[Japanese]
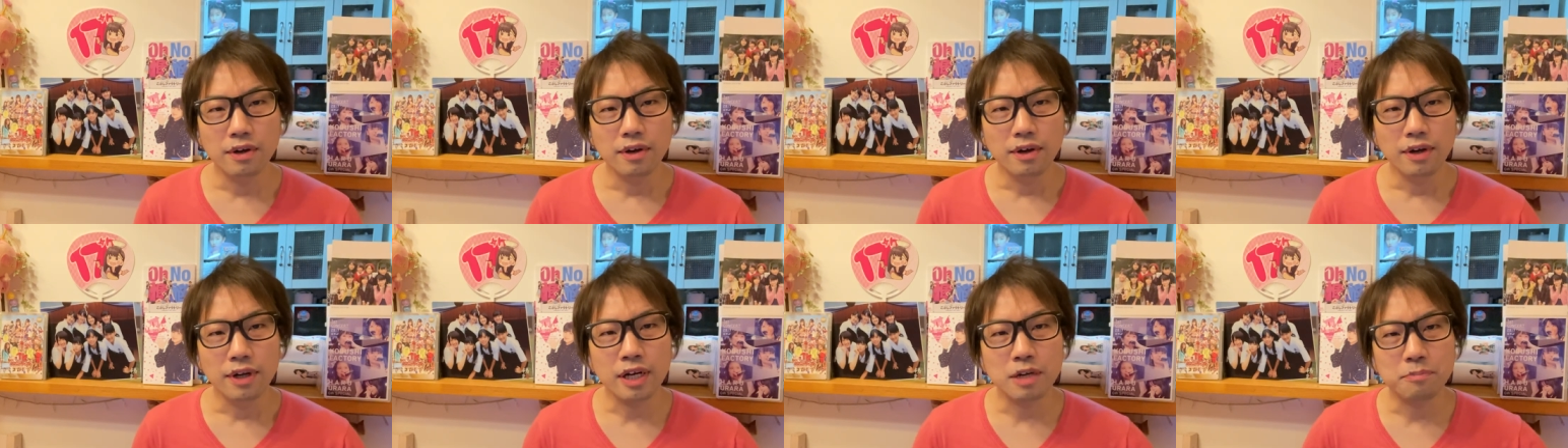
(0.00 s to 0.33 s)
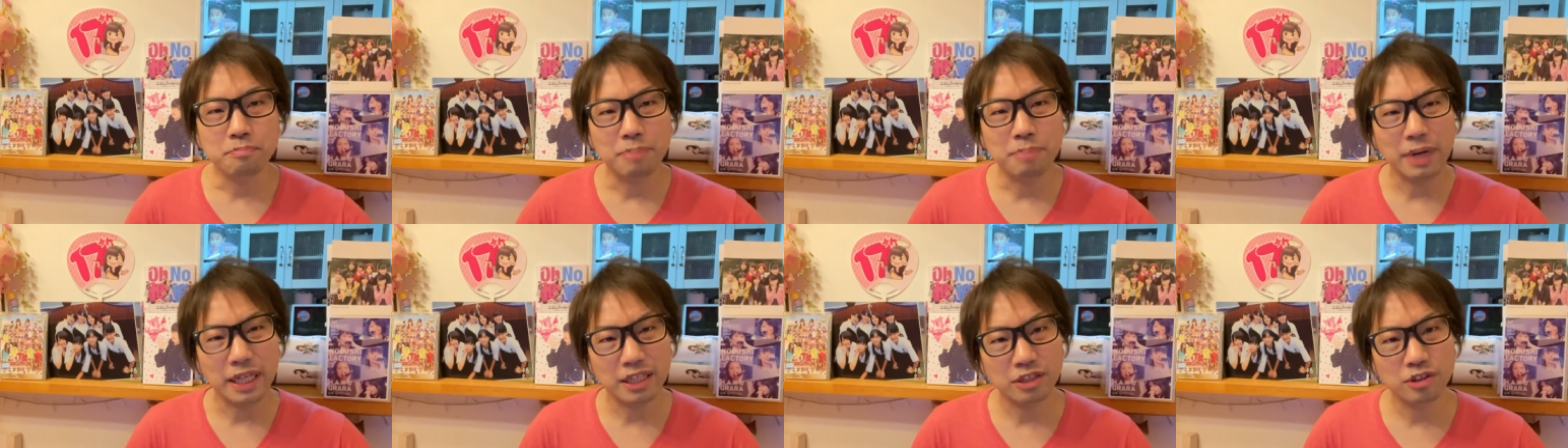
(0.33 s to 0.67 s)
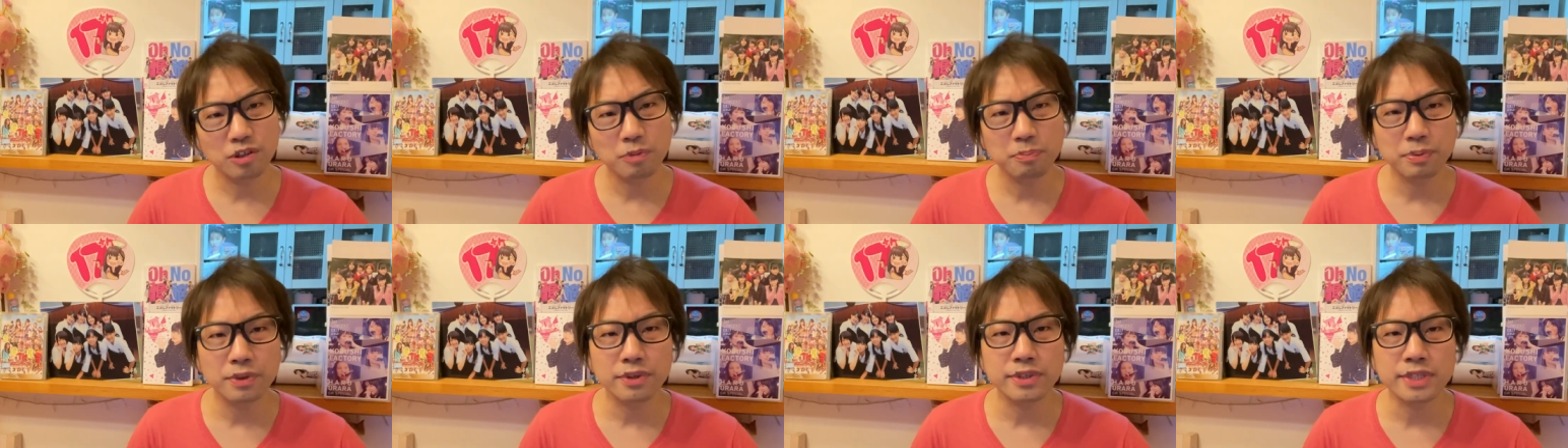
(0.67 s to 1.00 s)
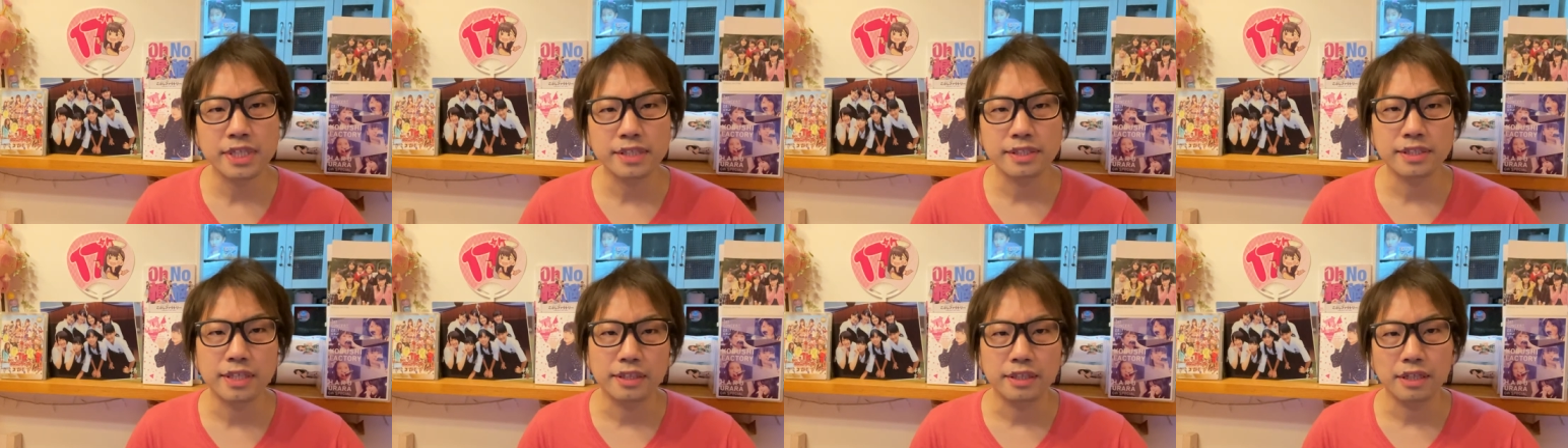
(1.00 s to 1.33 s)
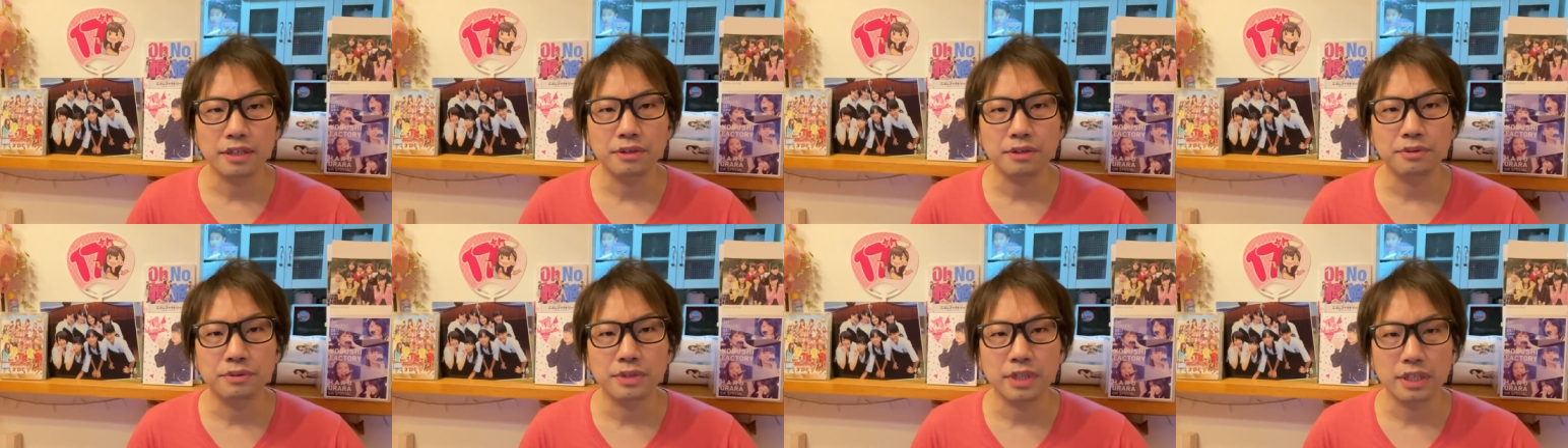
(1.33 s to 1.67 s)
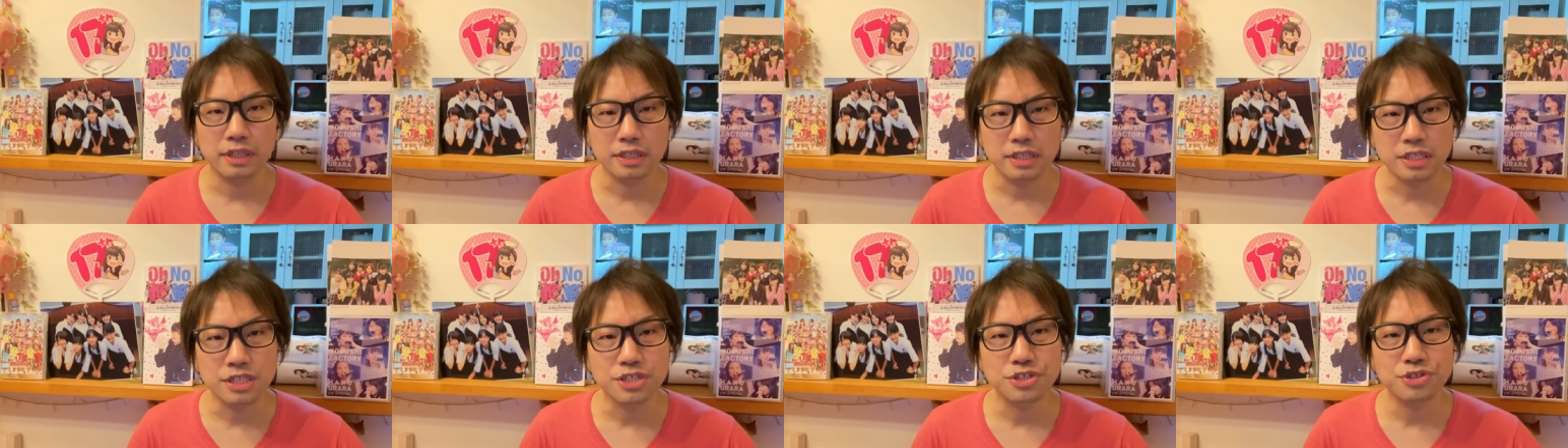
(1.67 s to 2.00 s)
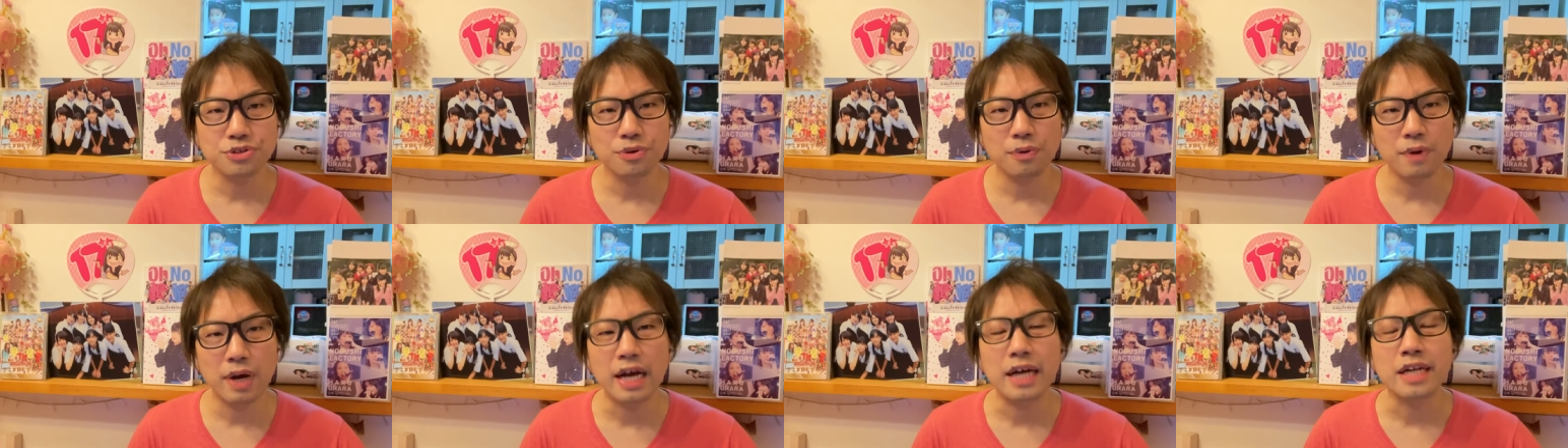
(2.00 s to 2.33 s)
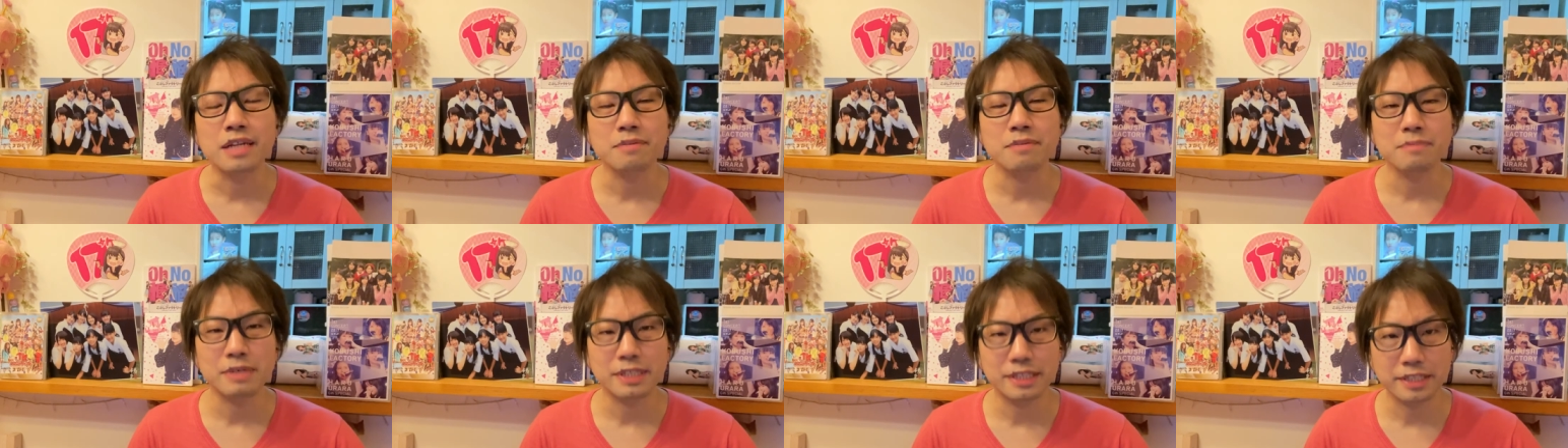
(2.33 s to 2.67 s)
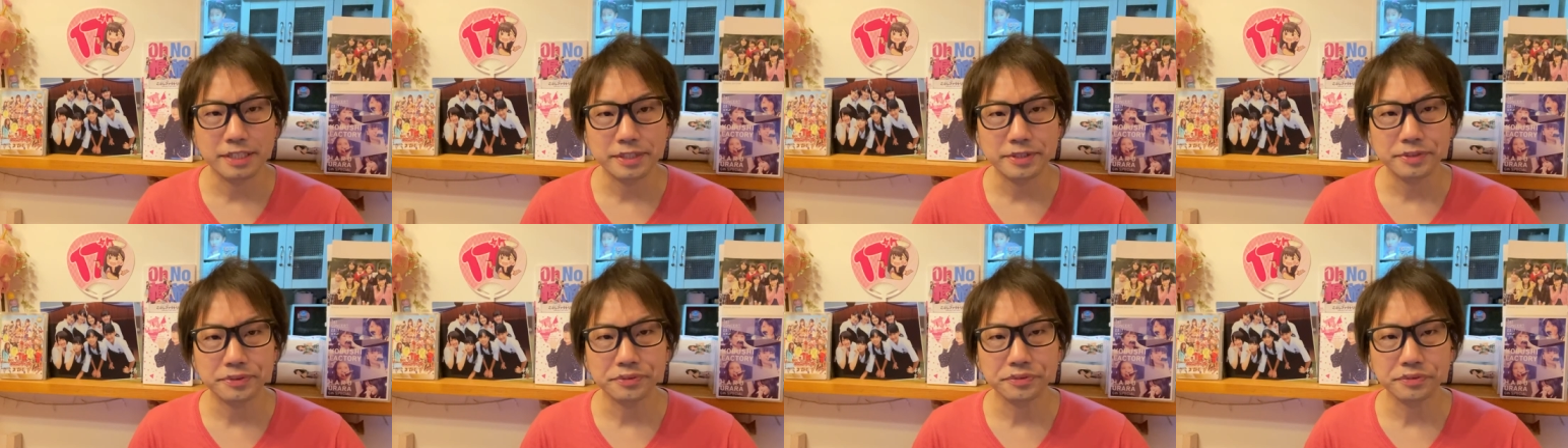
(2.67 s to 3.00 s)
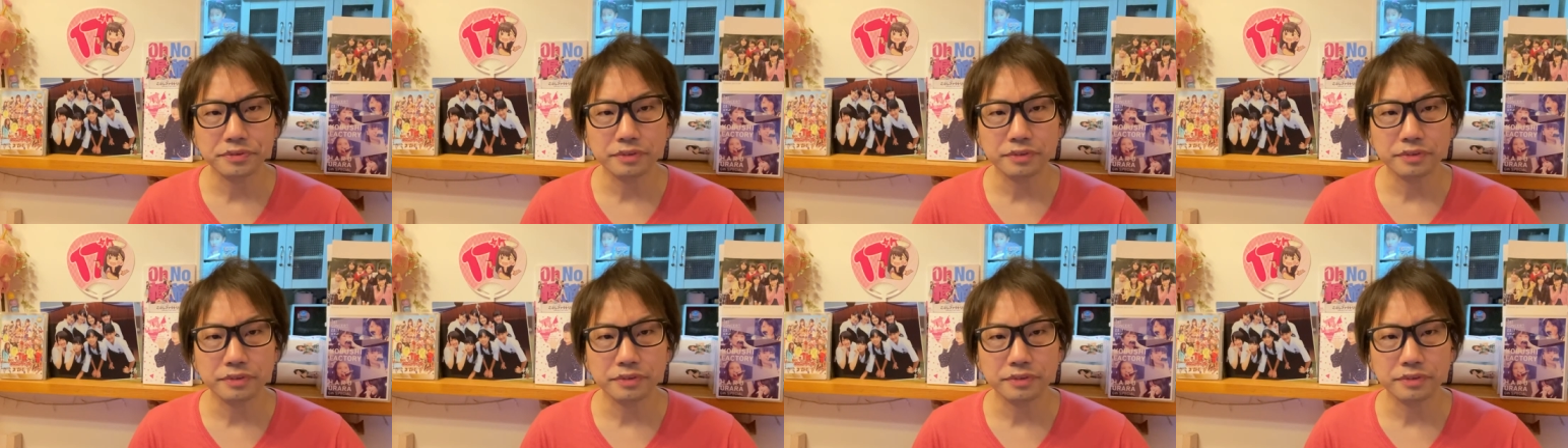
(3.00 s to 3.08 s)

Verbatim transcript: なんかバッドプロセスだったような印象はあります。